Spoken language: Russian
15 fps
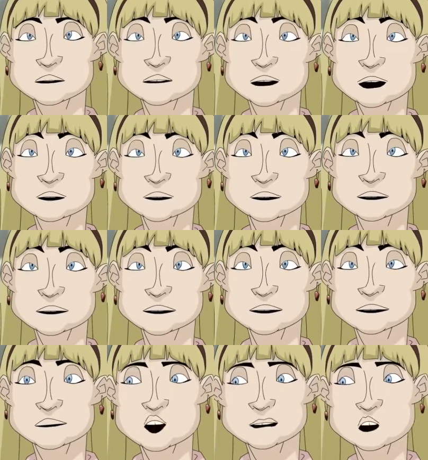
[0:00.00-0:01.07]
Так,
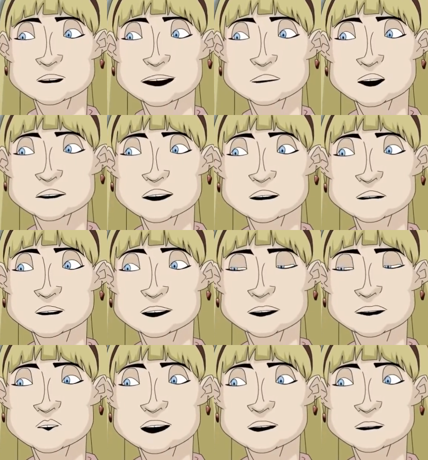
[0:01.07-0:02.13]
кто хочет ответить
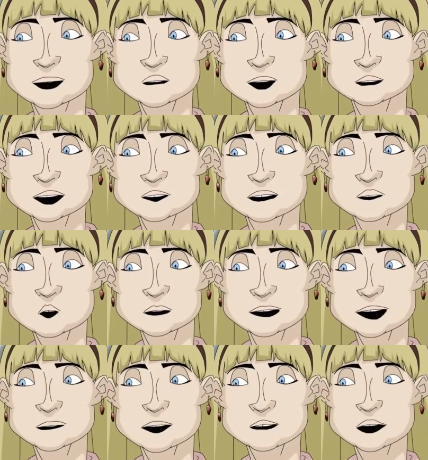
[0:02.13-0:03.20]
пересказ романа
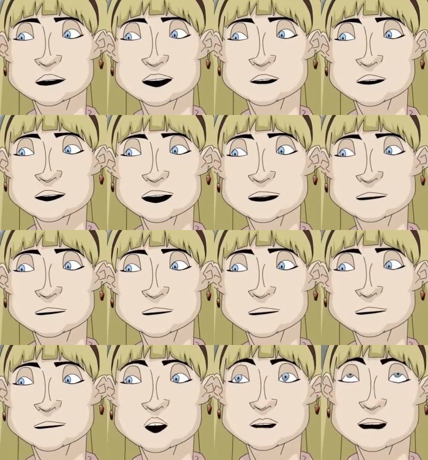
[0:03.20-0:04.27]
«Преступление и наказание»?
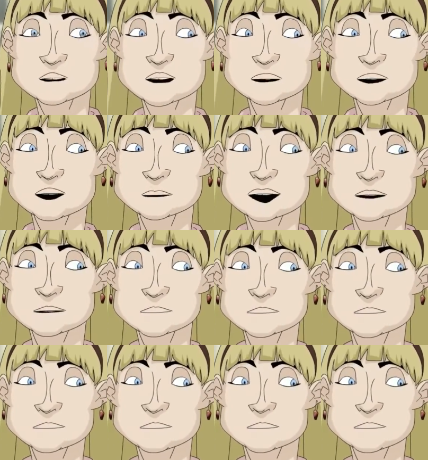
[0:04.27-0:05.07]
Может, ты, Дима?